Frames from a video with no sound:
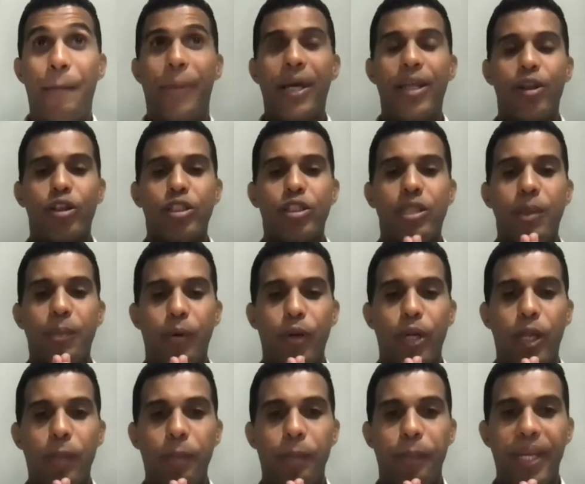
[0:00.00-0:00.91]
Pedro se
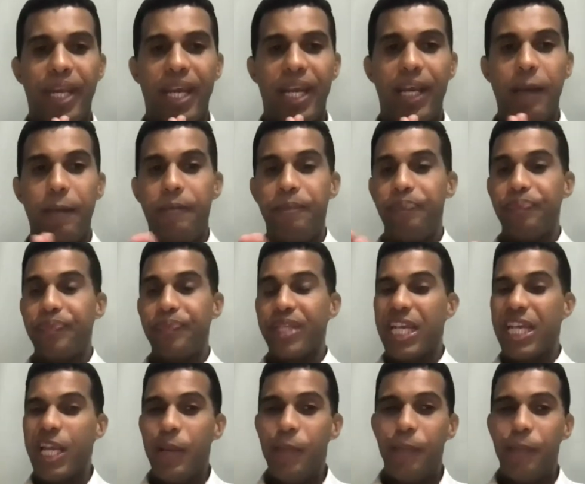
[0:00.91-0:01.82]
pone en pie
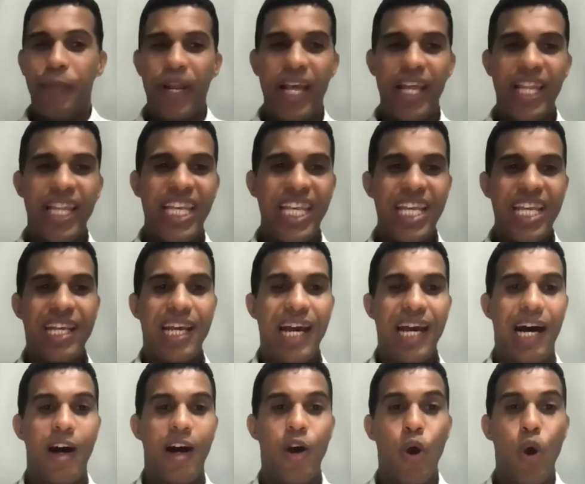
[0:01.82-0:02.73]
y
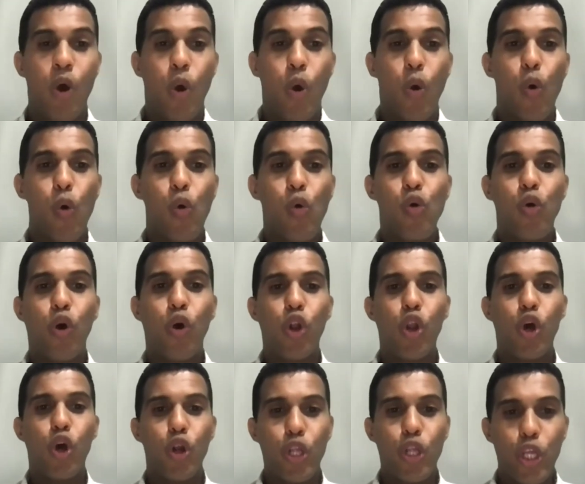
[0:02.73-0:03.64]
predica un
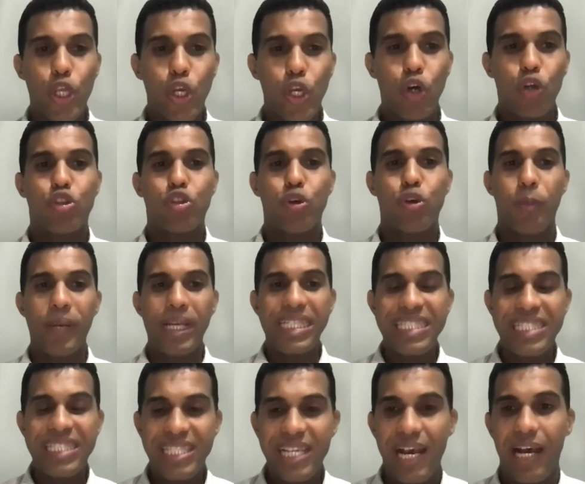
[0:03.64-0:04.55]
glorioso
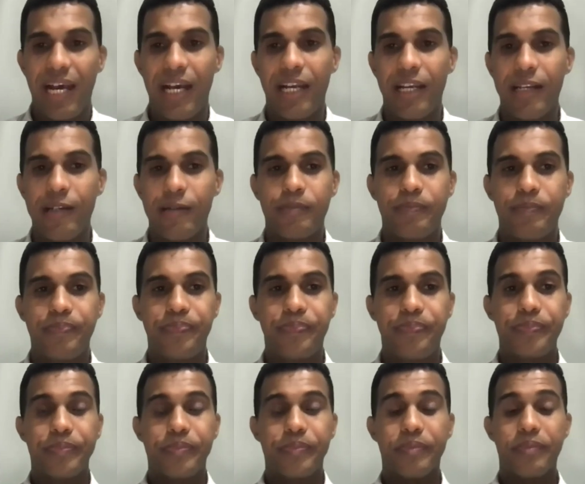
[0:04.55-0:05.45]
mensaje.
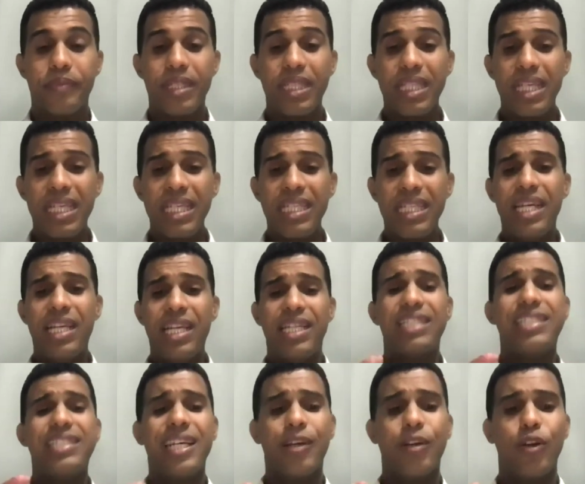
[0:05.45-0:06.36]
Y
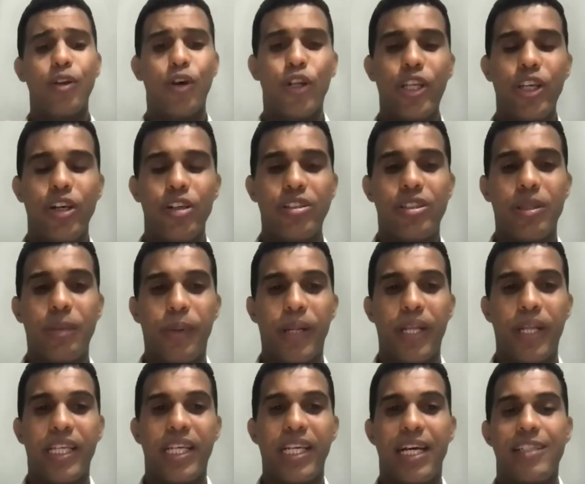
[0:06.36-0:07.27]
en esa gloriosa
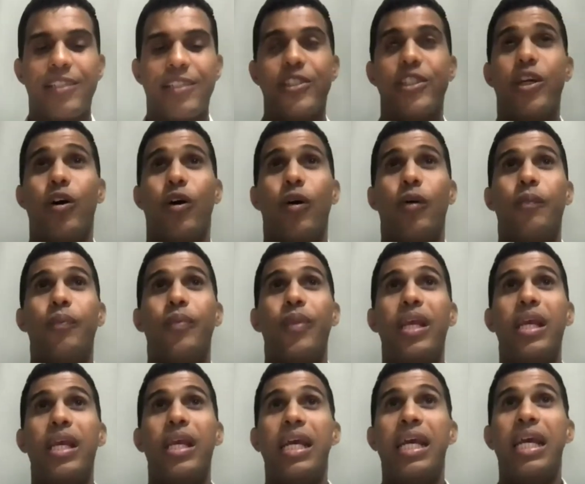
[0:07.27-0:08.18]
predicación,
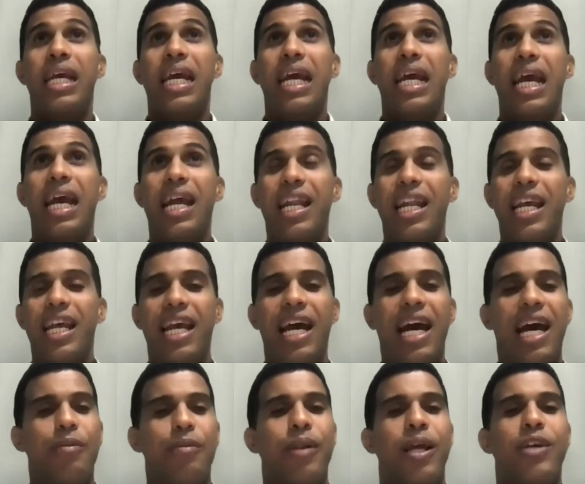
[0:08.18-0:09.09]
él le
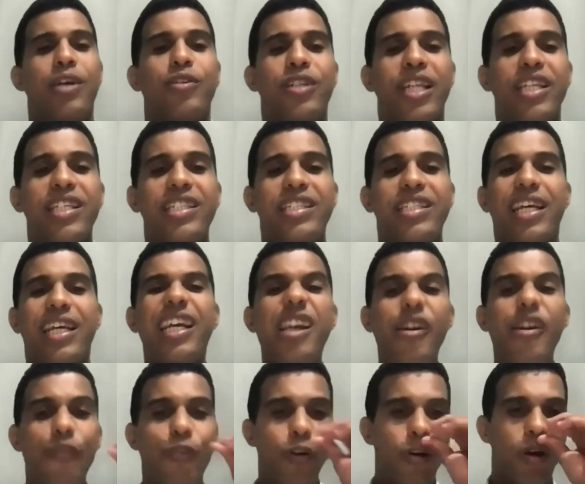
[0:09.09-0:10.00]
habla y usted dice,
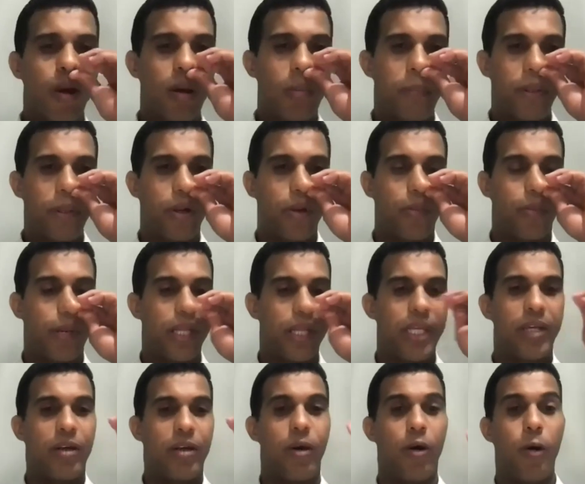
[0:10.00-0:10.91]
¿qué fue lo que Pedro
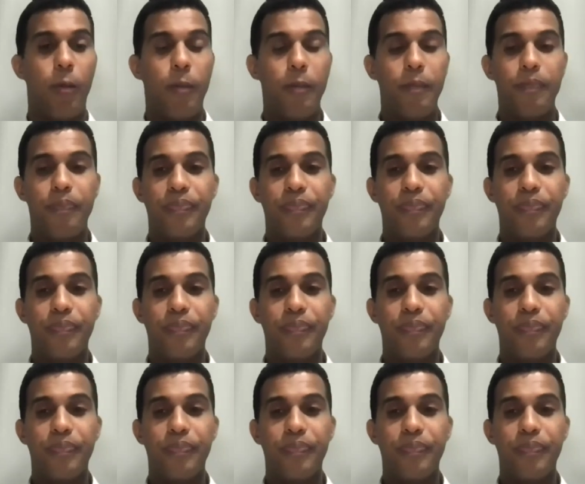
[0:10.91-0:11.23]
predicó?